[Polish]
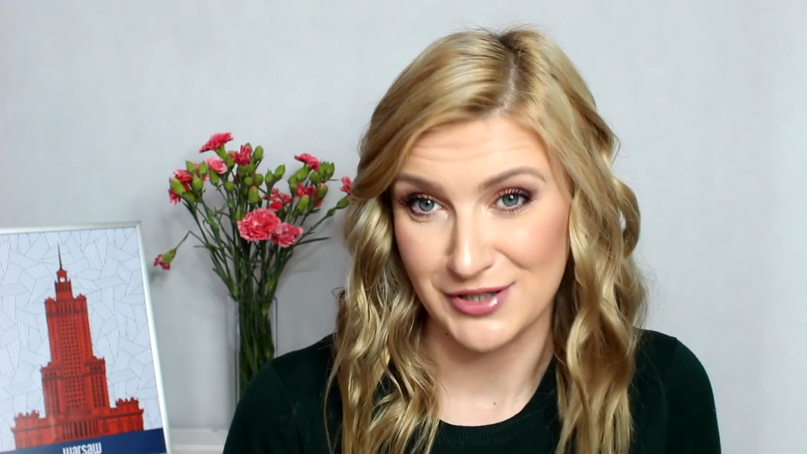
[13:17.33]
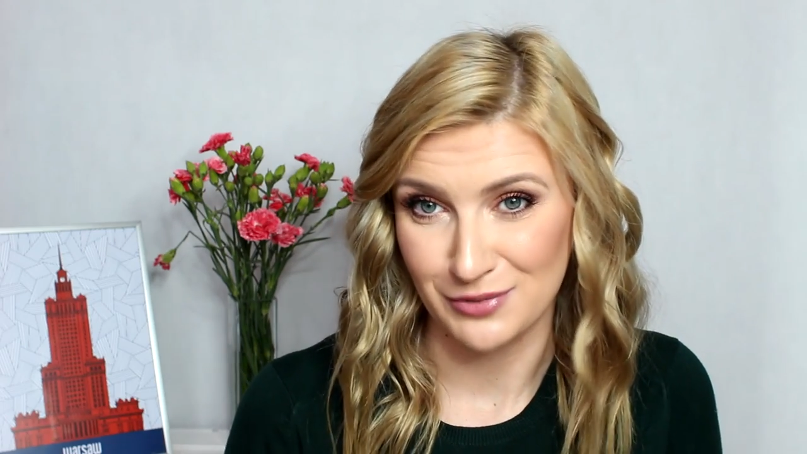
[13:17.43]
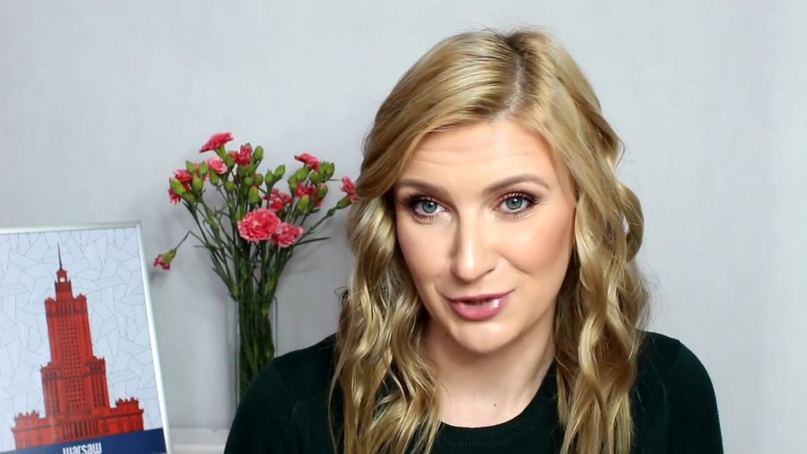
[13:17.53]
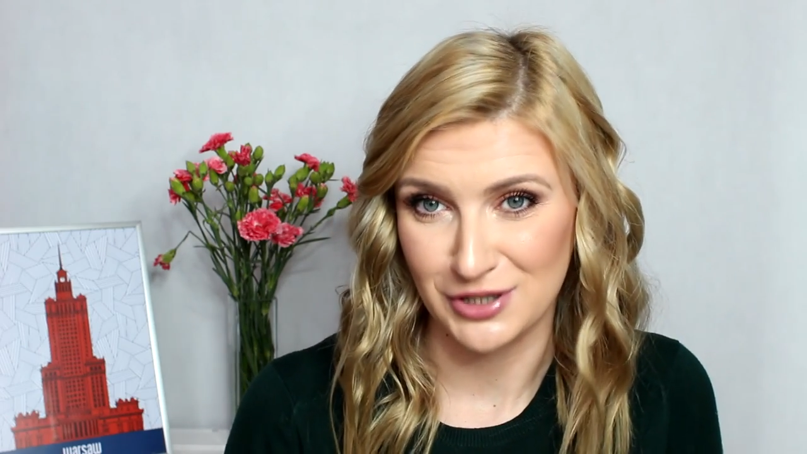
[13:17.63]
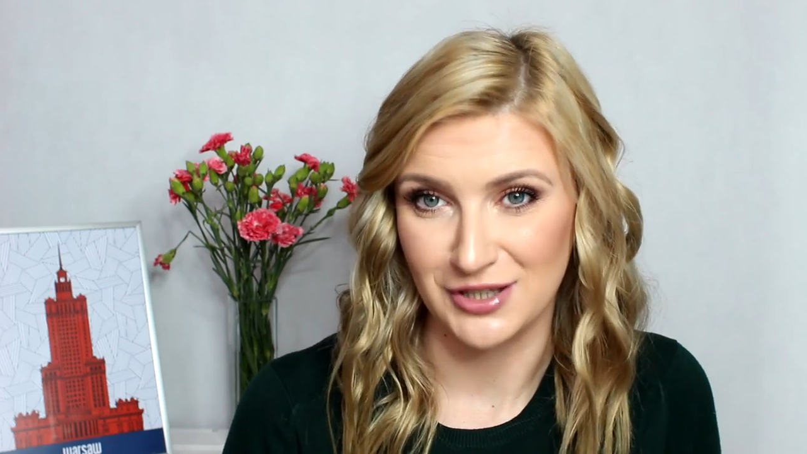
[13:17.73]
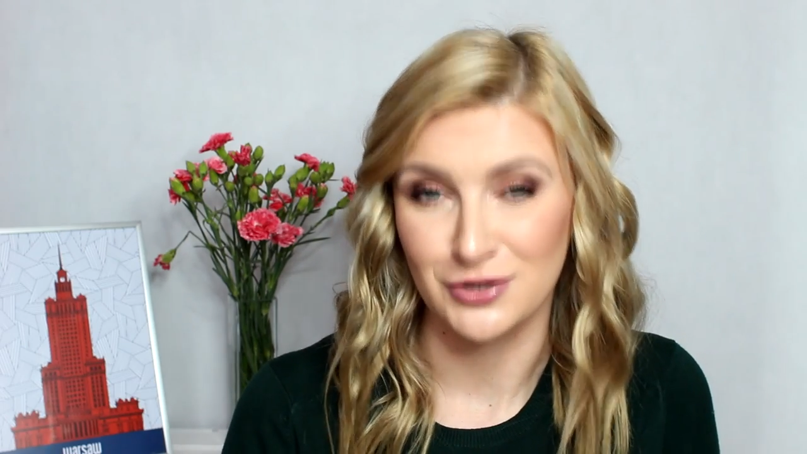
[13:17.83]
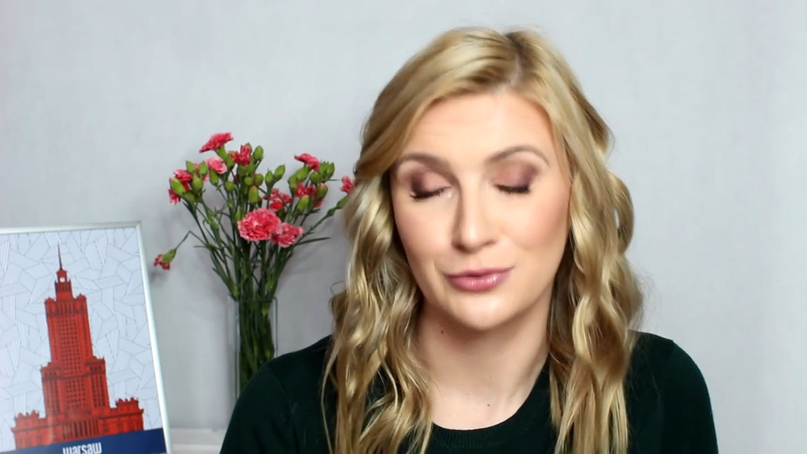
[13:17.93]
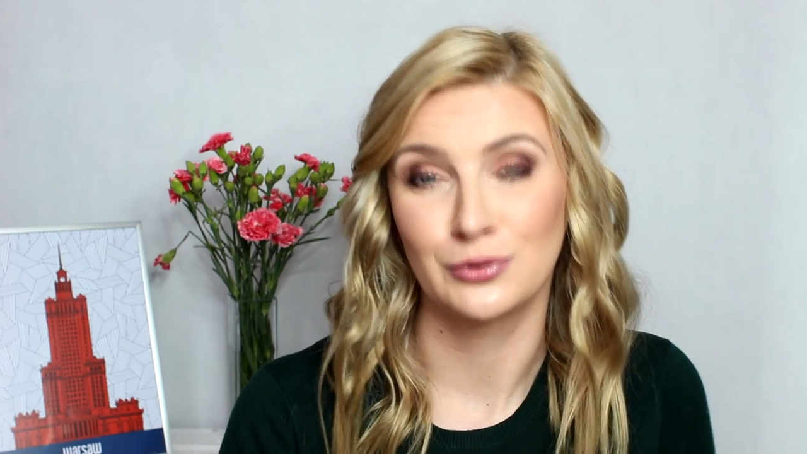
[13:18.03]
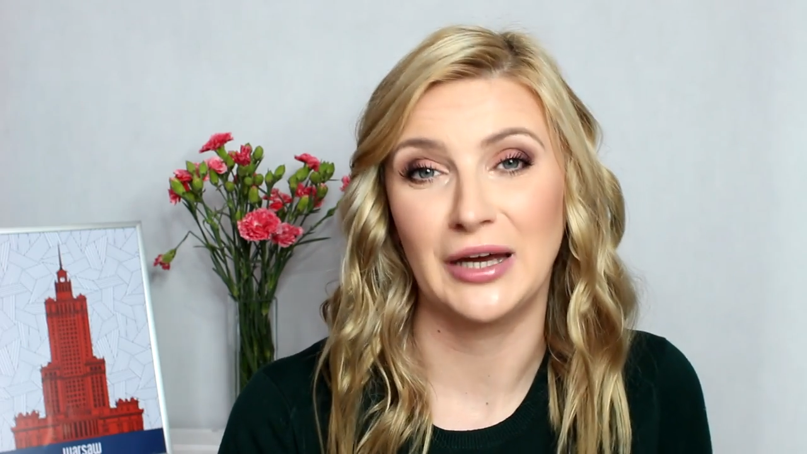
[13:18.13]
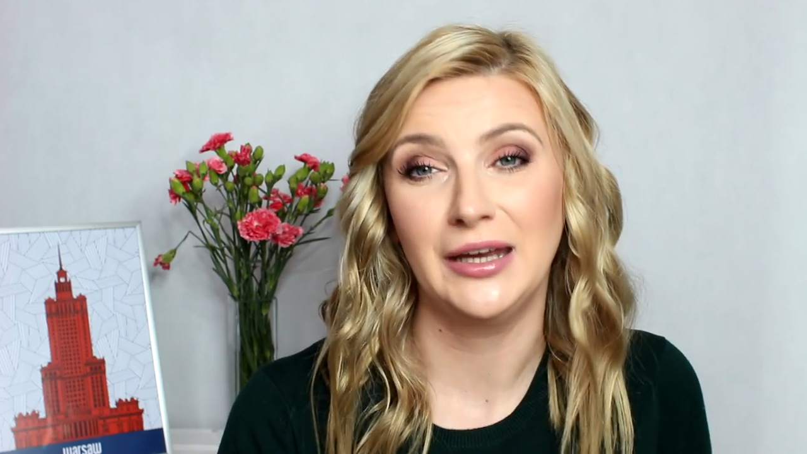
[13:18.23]
polecam przeczytać to
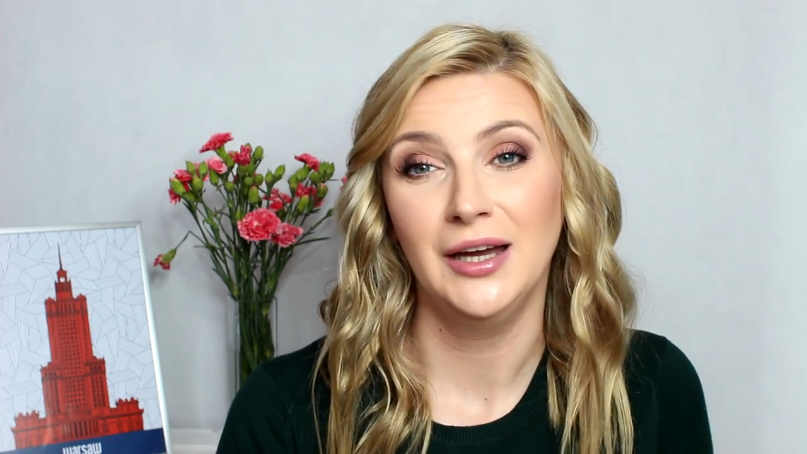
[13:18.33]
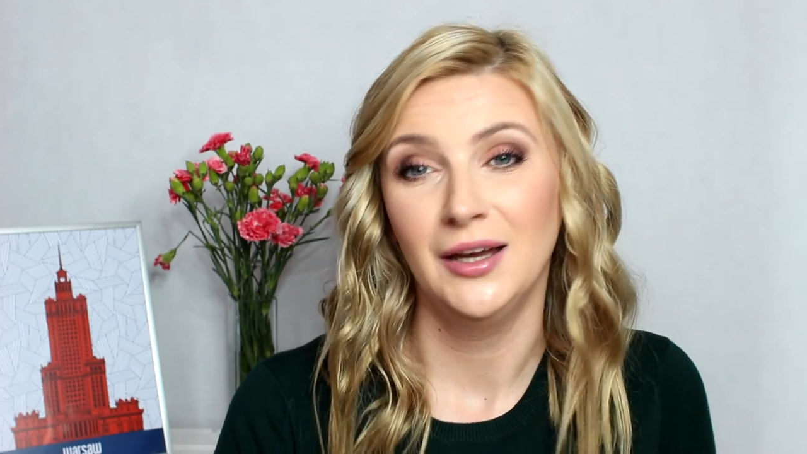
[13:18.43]
tutaj.